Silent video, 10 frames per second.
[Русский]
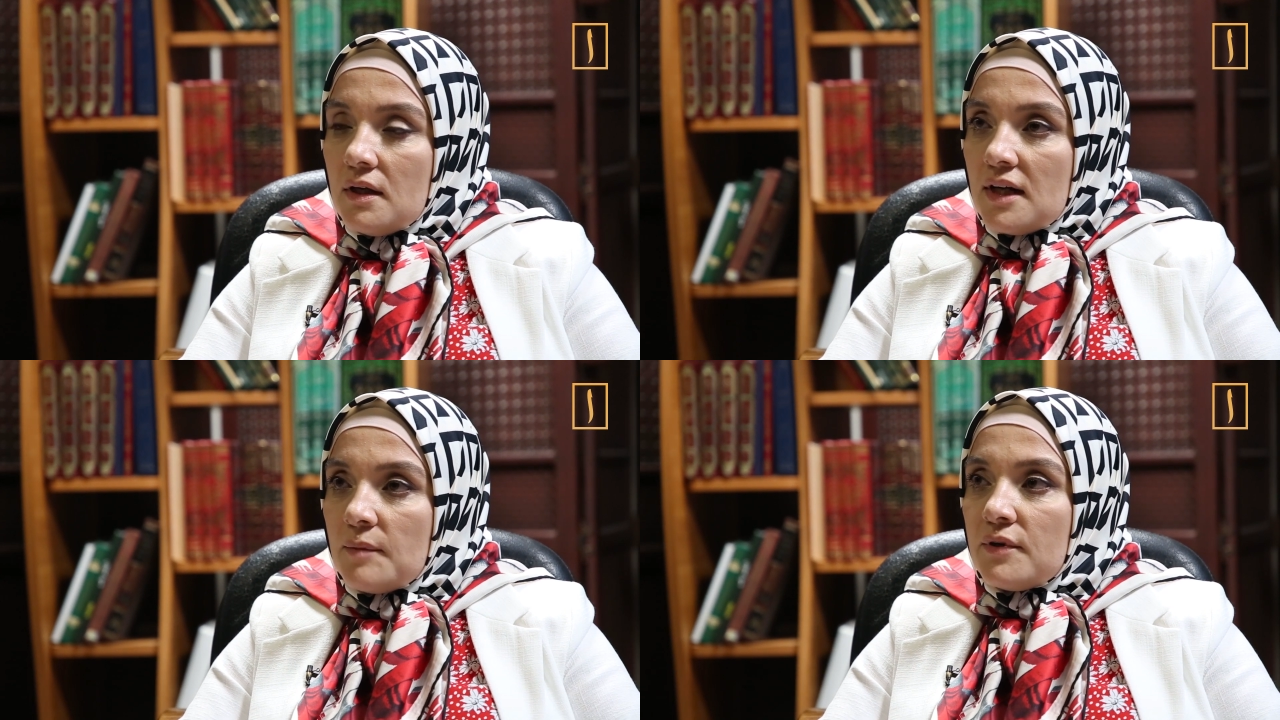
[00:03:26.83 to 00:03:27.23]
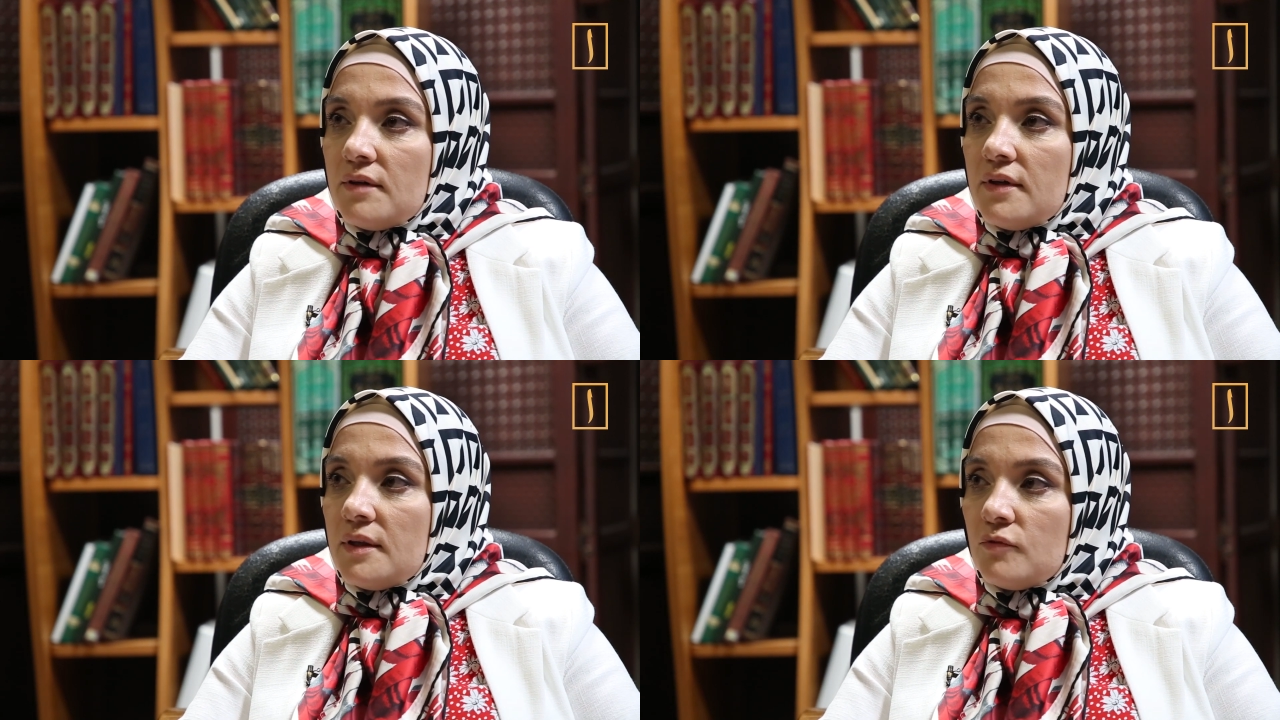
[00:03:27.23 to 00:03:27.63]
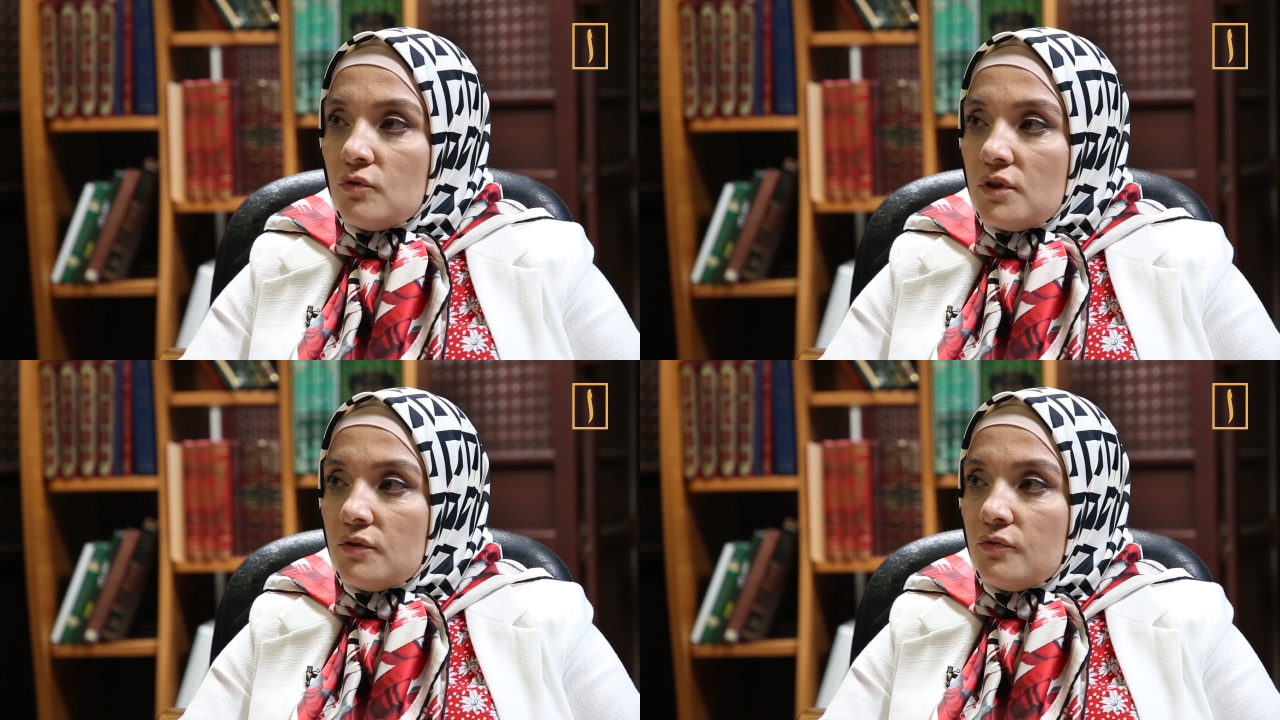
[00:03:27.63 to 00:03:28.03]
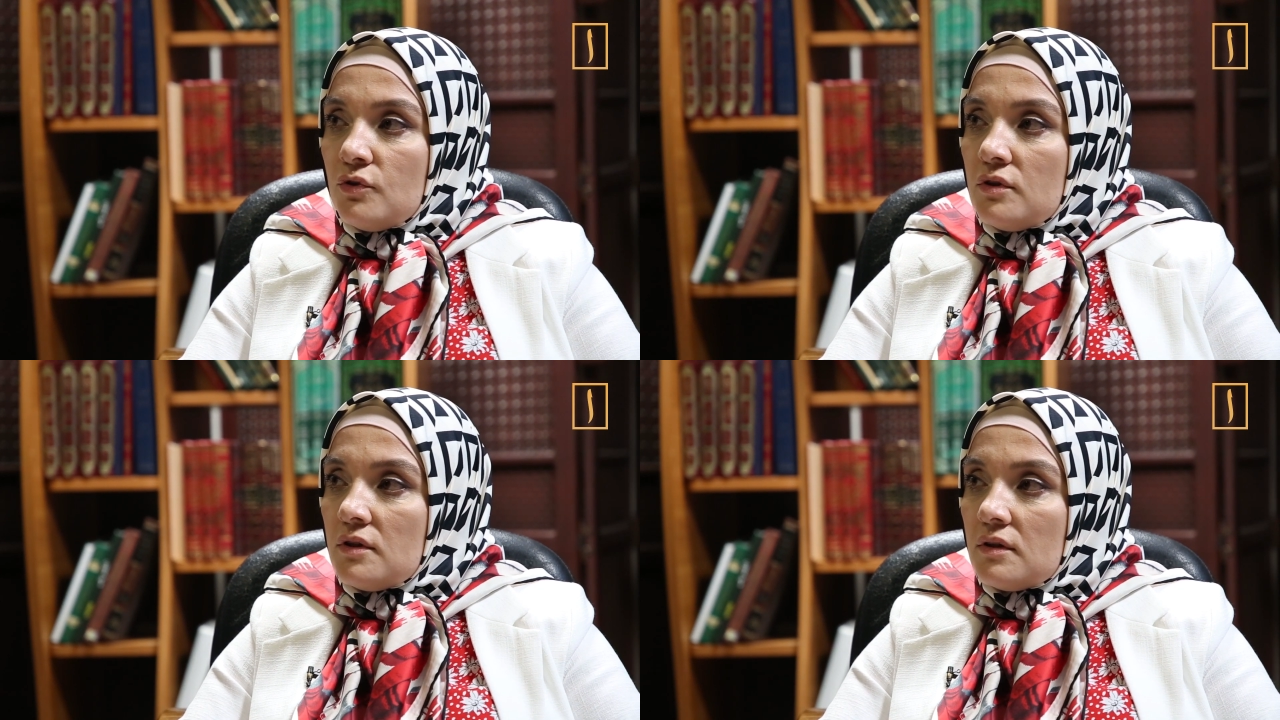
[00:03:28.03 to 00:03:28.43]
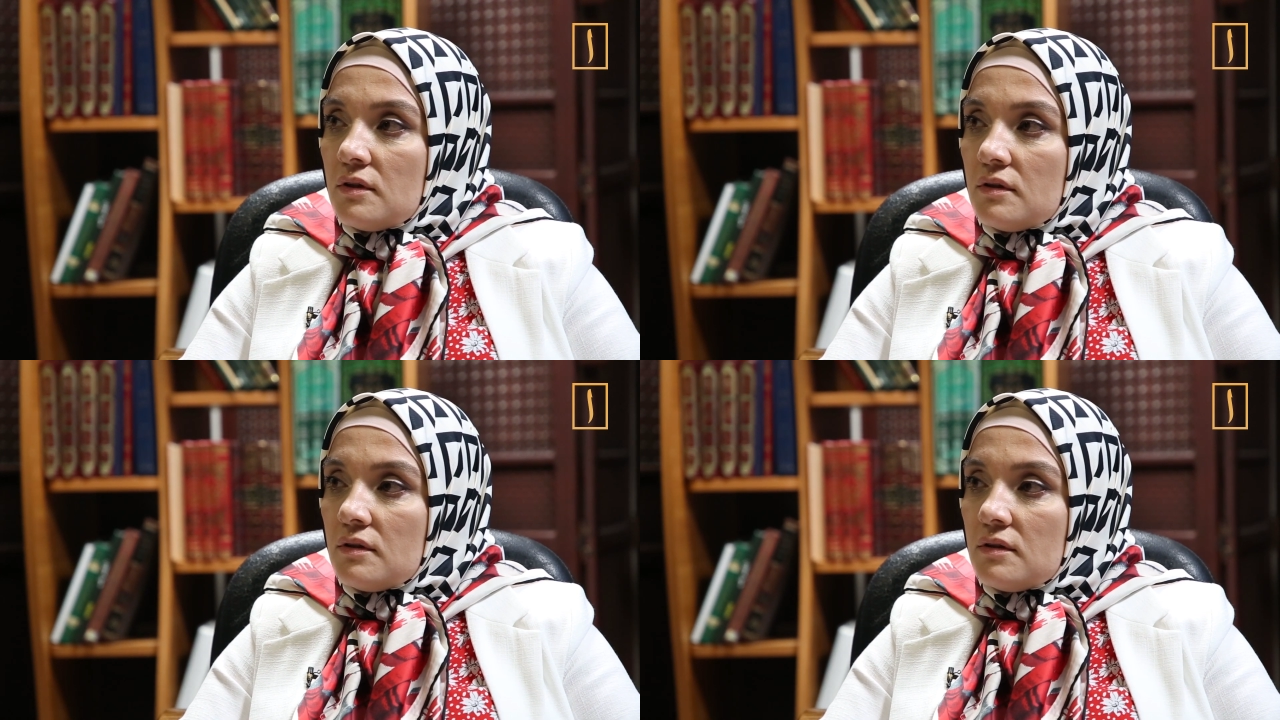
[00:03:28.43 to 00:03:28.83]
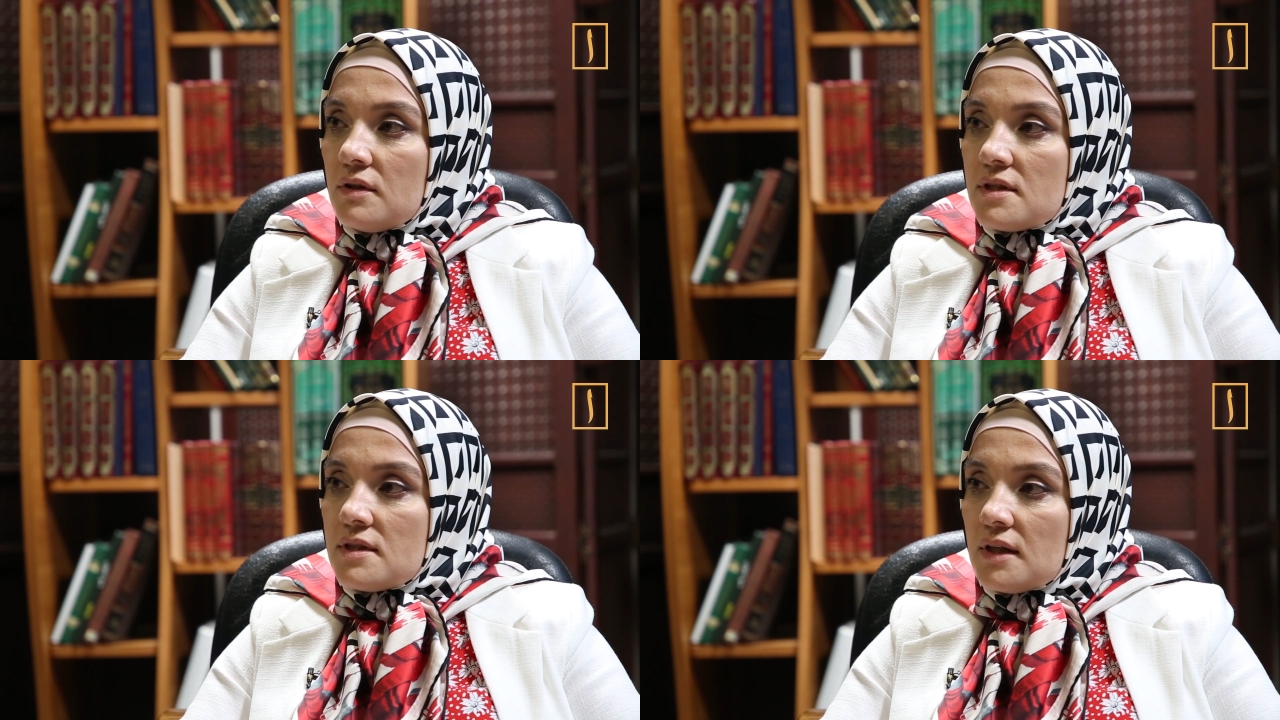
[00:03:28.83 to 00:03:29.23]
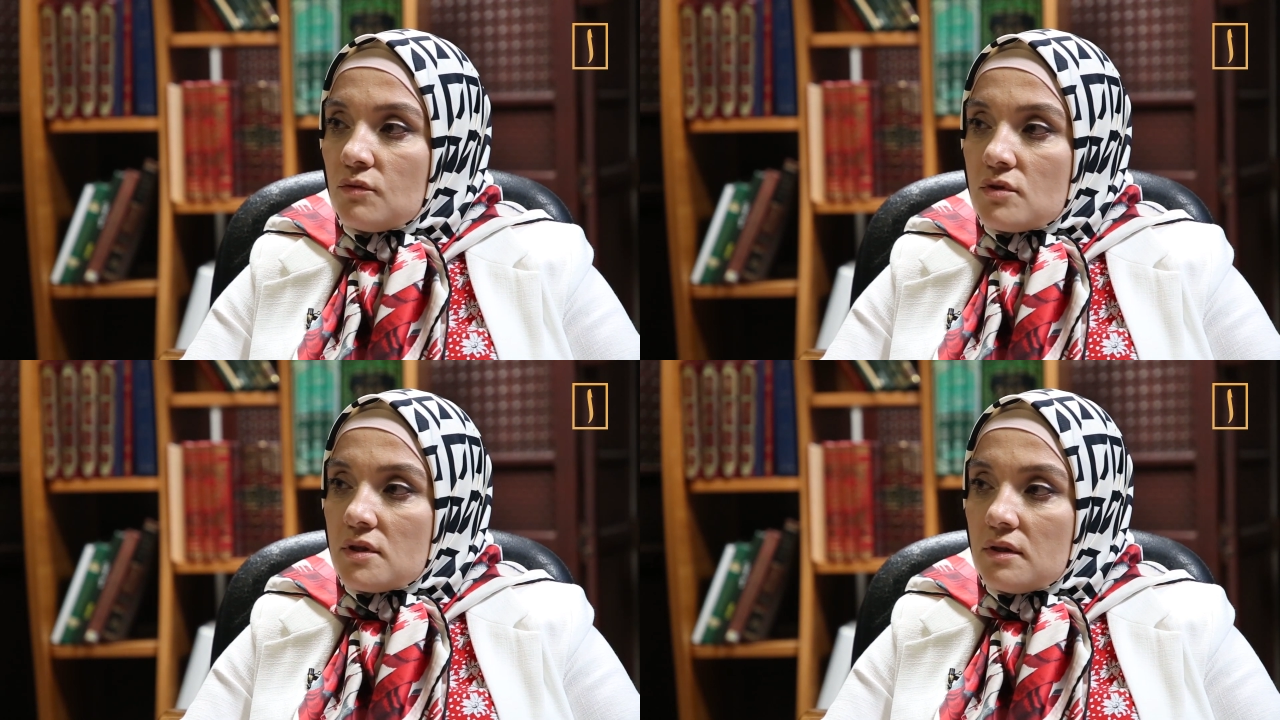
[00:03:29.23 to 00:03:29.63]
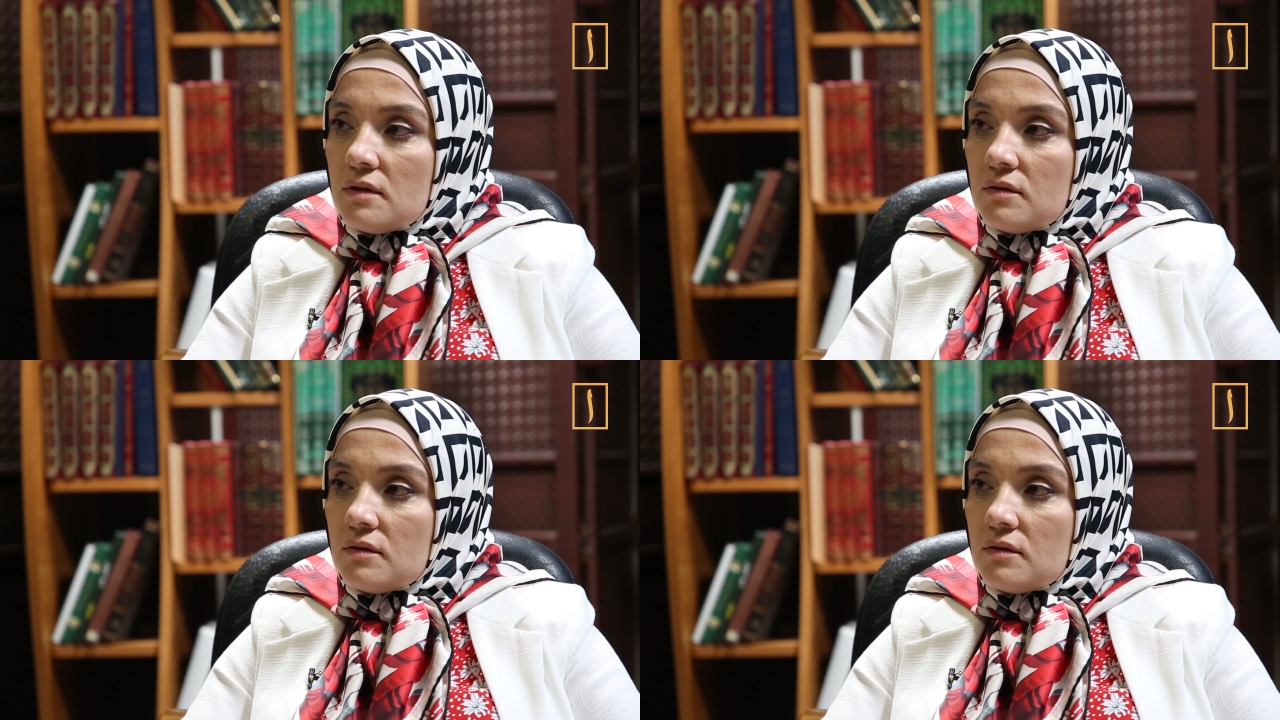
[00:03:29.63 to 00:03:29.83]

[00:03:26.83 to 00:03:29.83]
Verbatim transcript: Как мы говорим внутри фонда, э, из статуса